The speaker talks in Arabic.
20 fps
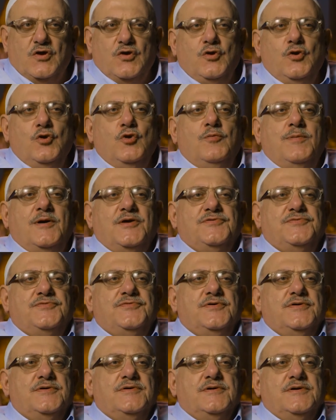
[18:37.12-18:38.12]

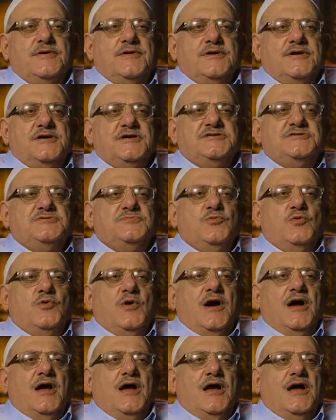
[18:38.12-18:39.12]
لبد اسم
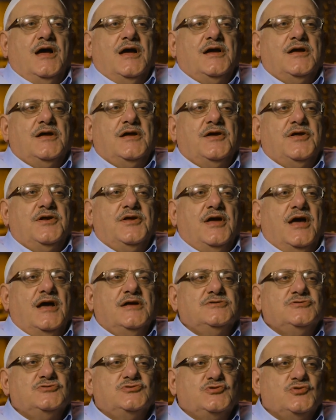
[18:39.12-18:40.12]
اخر
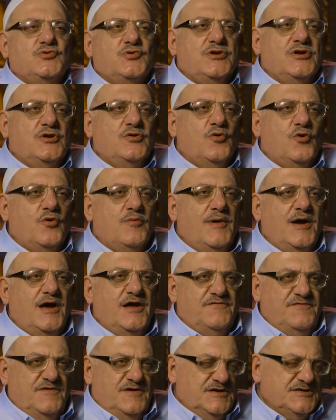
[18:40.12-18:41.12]
انسر
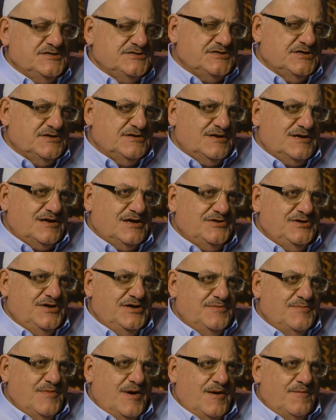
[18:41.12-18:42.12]
لقمان في القصه
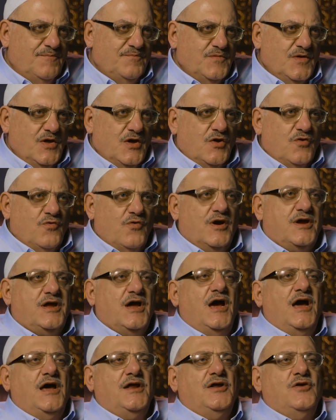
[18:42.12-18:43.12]
القديمه
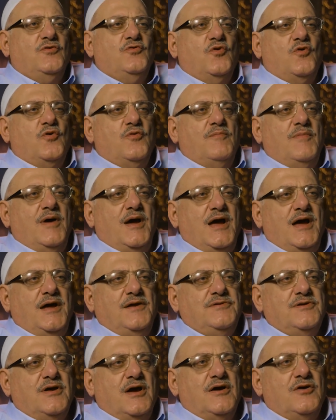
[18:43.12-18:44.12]
وكان
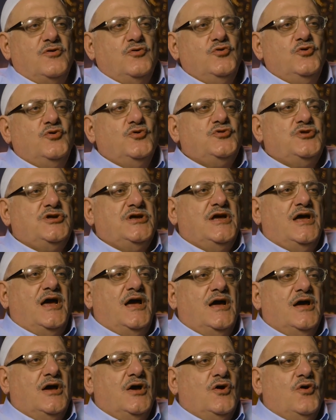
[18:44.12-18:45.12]
لقمان
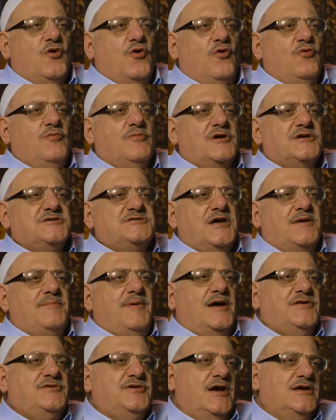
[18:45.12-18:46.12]
اوتي عمر
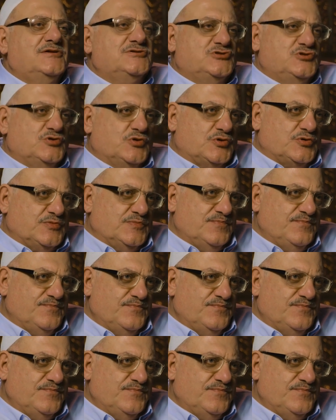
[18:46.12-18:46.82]
سبعه انسر